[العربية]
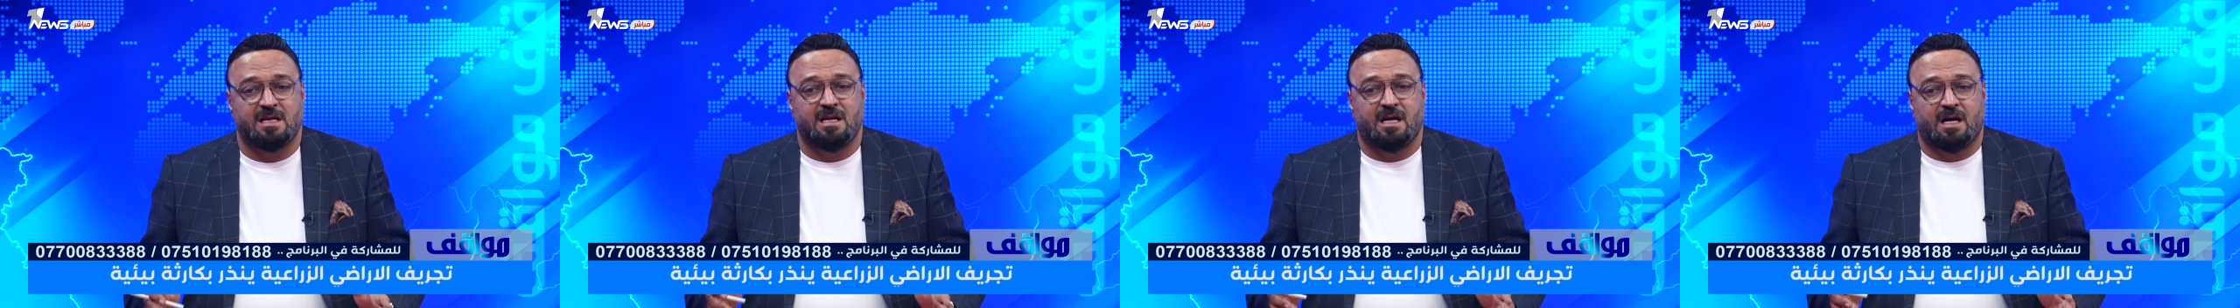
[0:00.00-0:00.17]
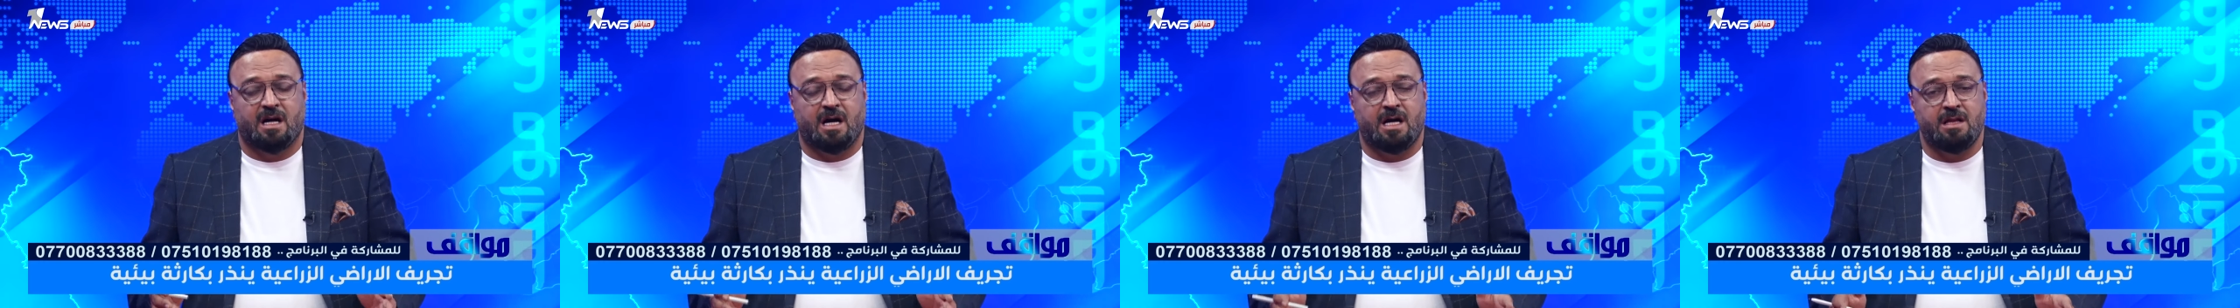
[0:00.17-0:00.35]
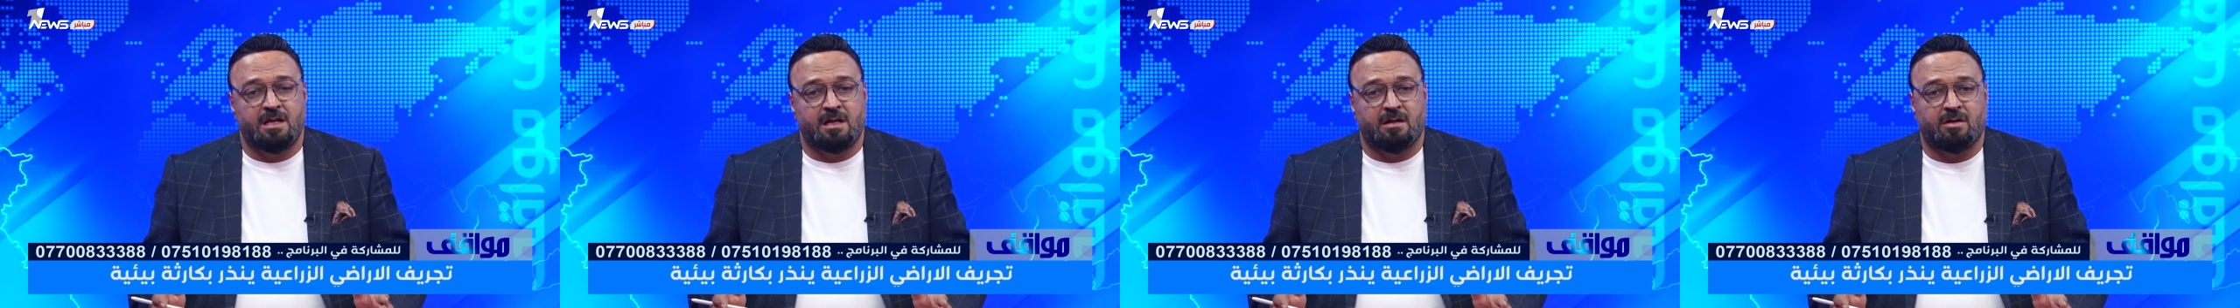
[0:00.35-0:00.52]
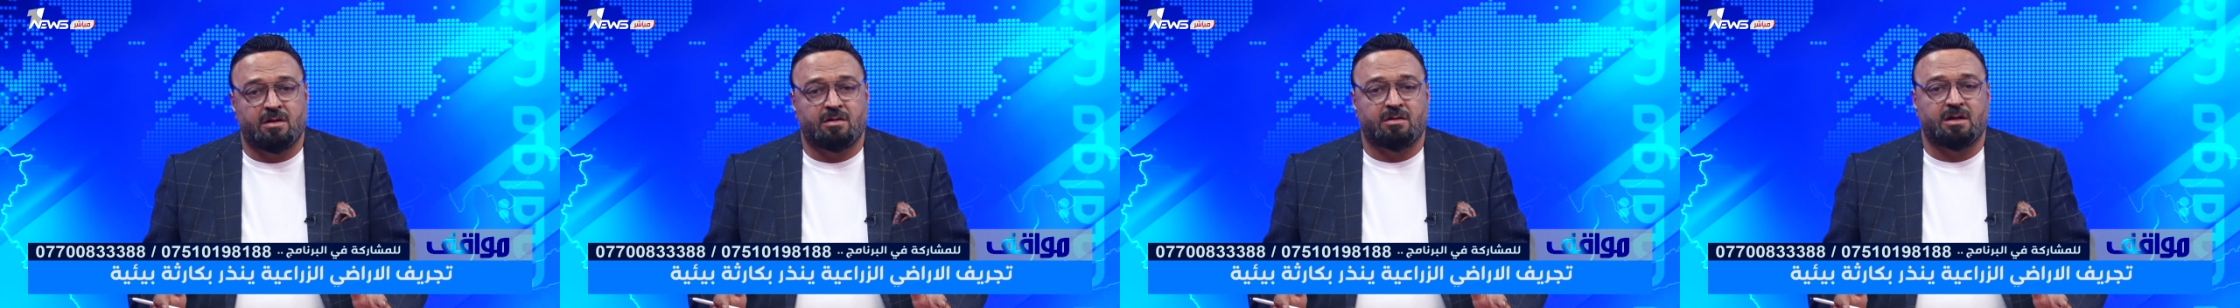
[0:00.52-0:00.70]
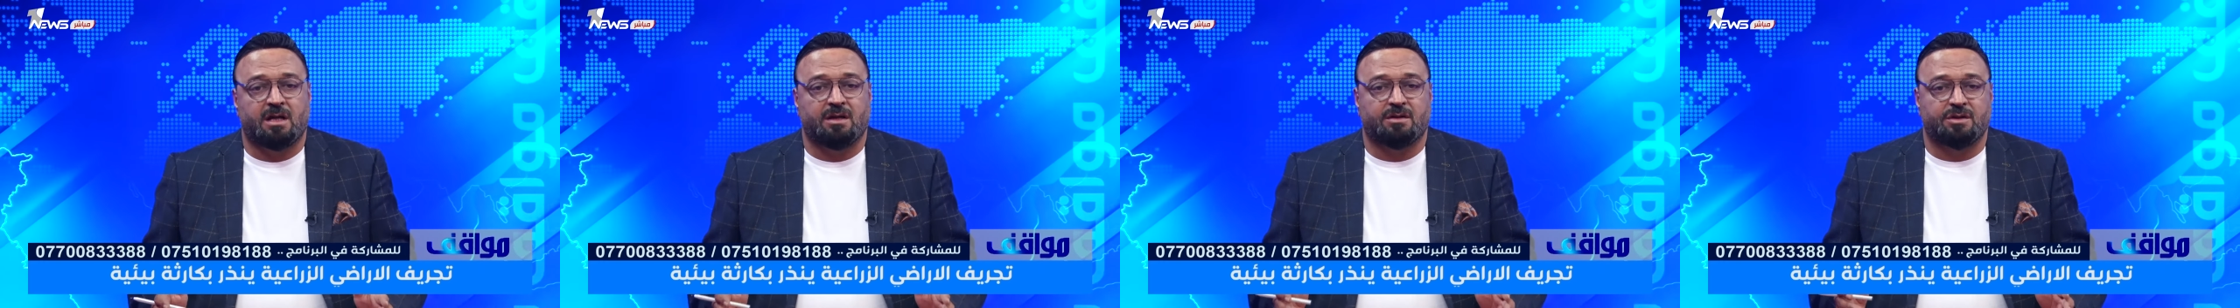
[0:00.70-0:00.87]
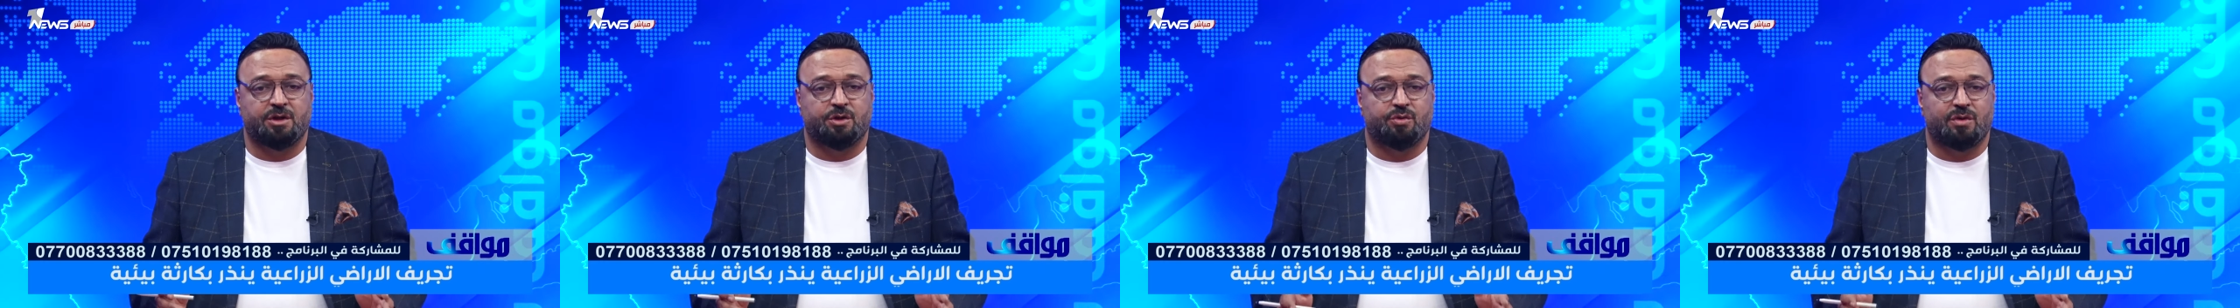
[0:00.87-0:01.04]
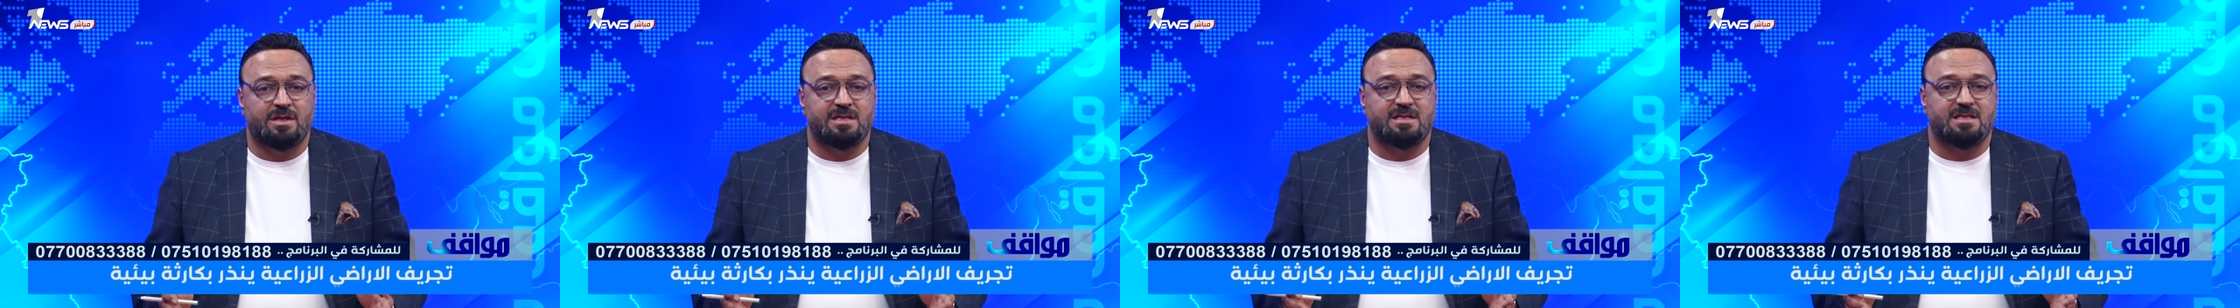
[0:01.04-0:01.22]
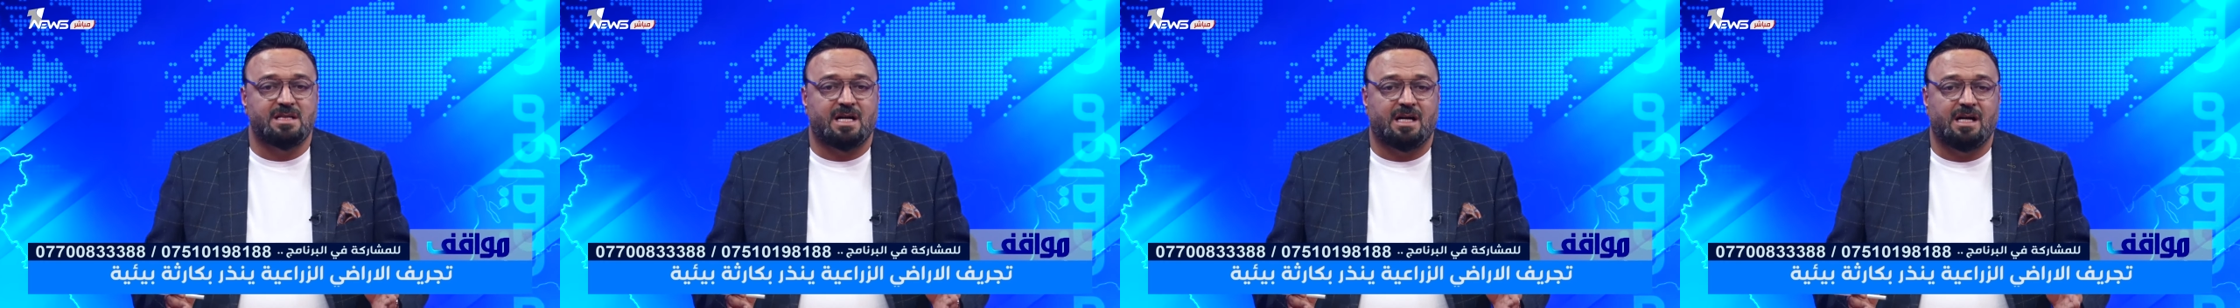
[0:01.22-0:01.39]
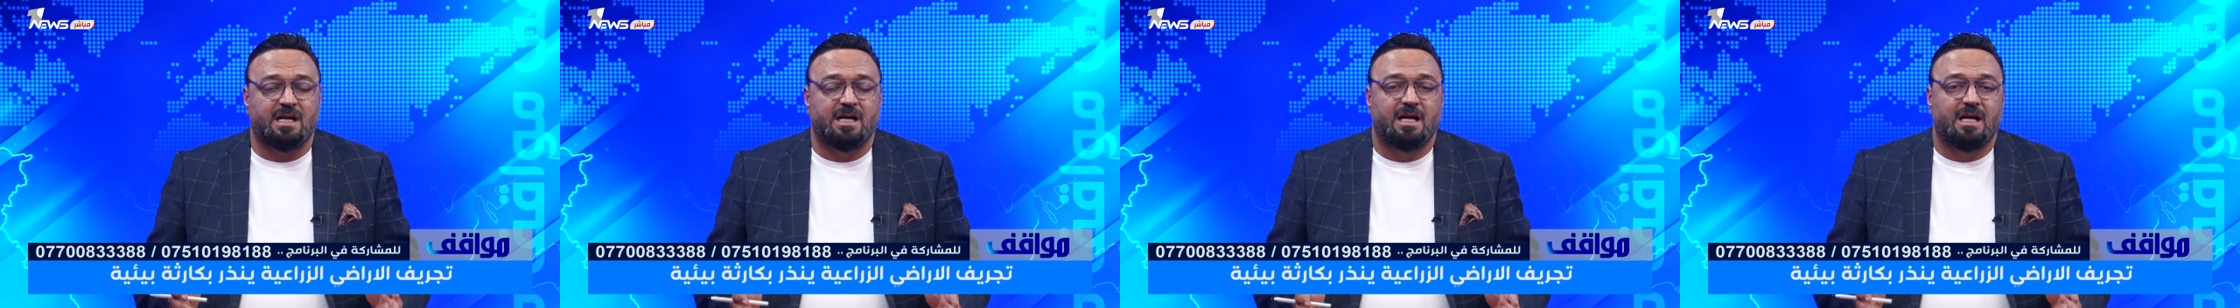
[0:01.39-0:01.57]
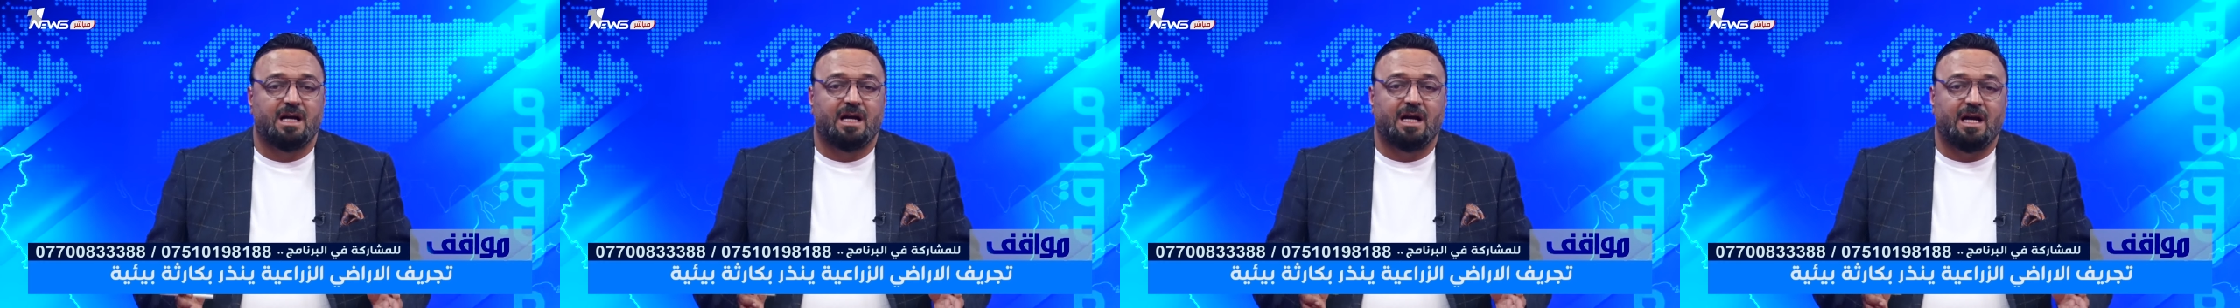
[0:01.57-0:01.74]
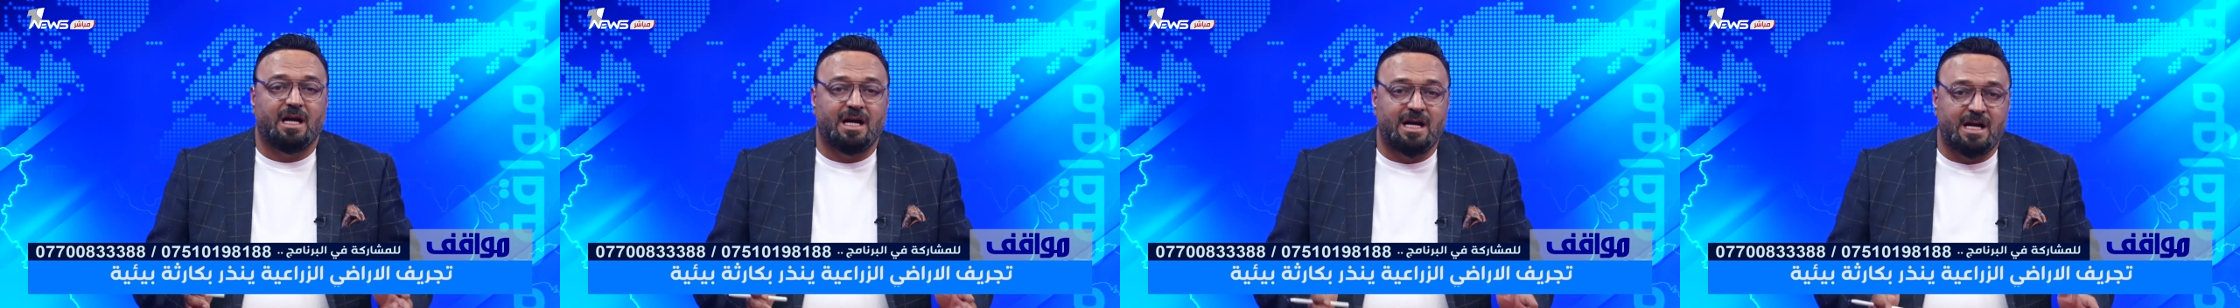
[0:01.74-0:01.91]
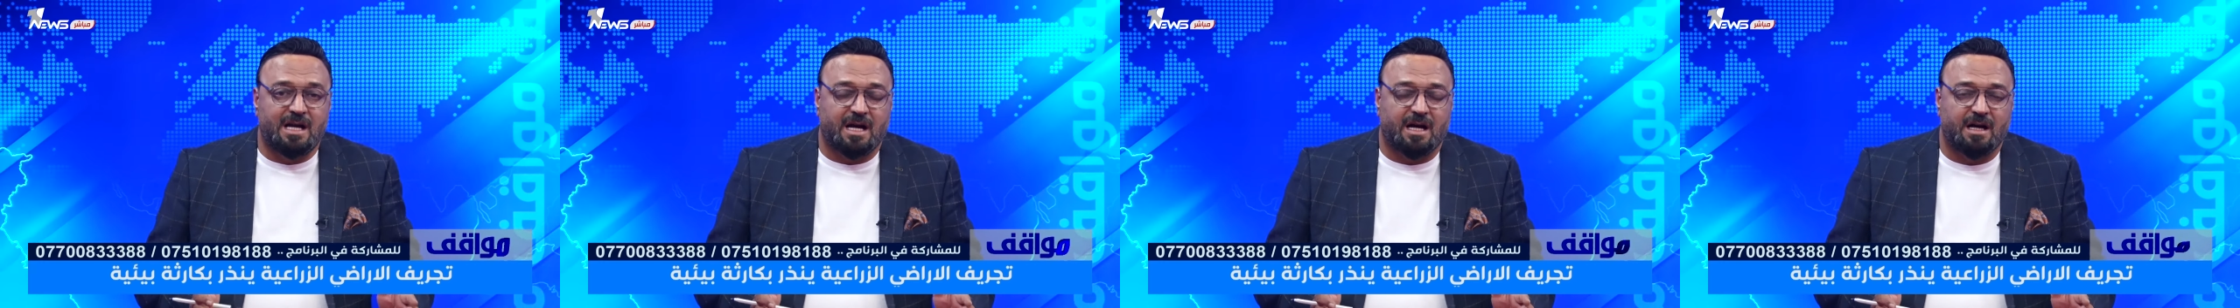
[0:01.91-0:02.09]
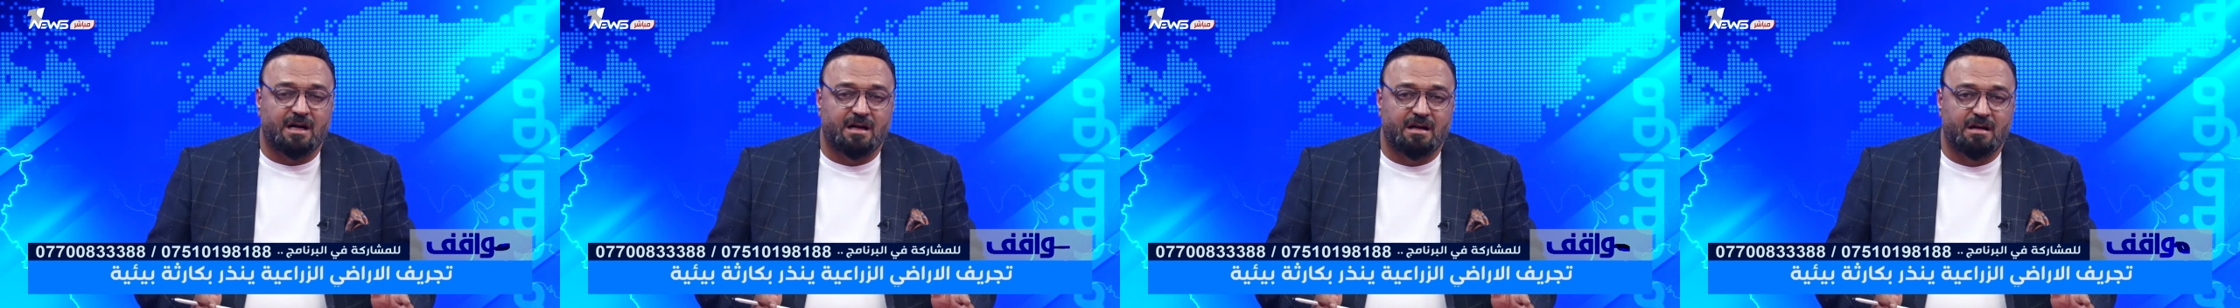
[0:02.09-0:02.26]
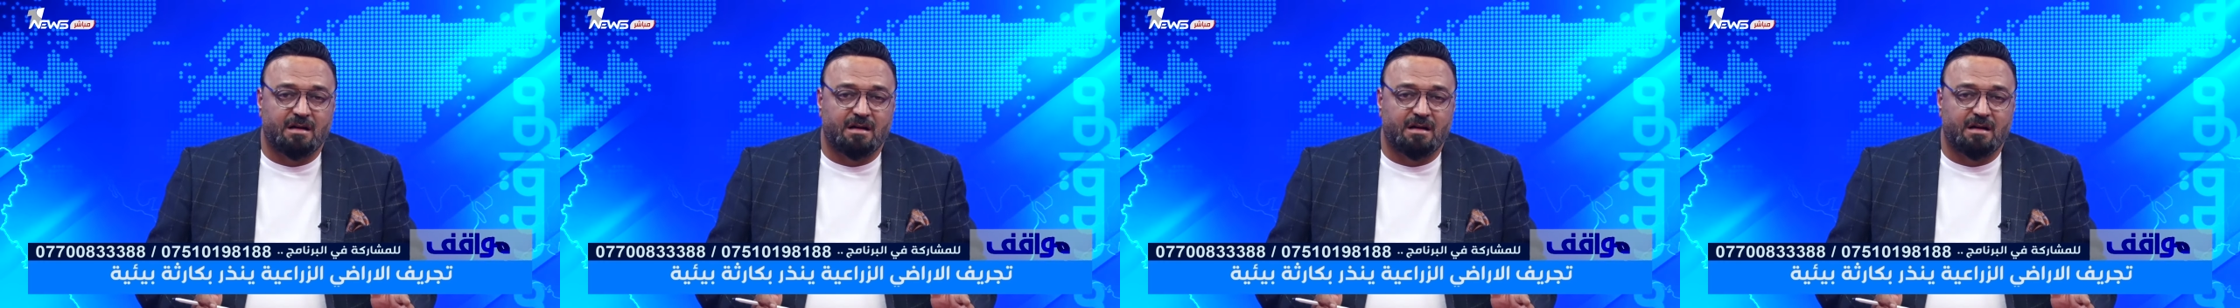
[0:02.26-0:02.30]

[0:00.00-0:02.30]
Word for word: هذه القطع تتوزع الى